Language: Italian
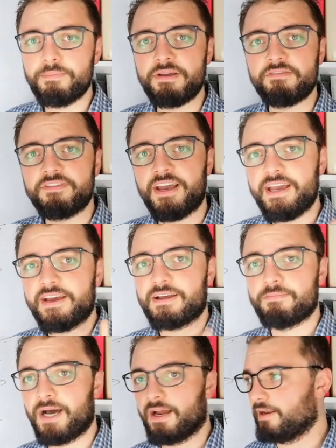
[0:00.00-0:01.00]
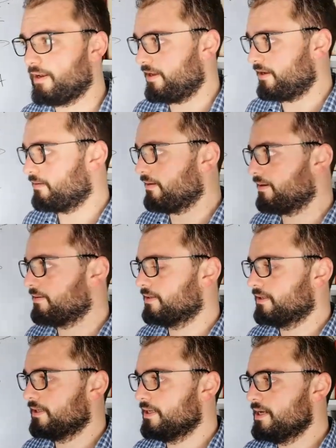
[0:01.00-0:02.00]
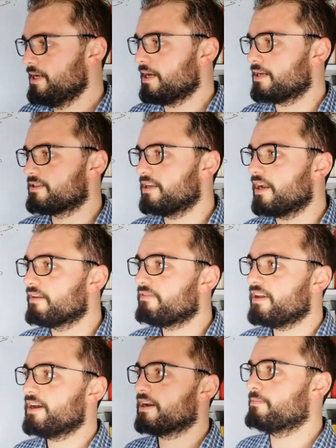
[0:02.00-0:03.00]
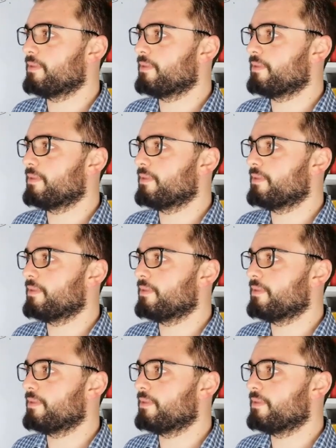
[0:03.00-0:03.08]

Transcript: me vera mare lingua se sei la vera